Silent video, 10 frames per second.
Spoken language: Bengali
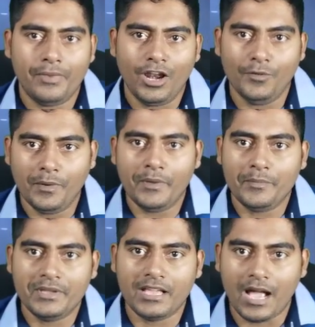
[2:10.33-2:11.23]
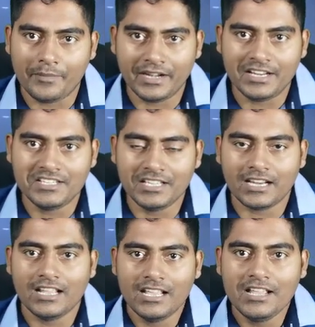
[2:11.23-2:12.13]
ভালোভাবে আমি আমার
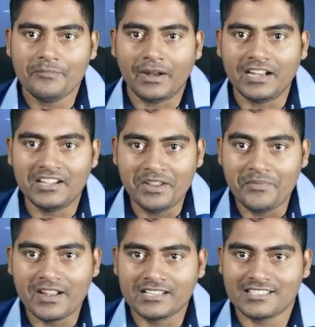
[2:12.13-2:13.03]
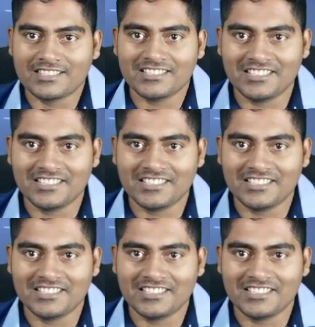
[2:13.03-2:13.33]
নিজের মানে ডিফেন্স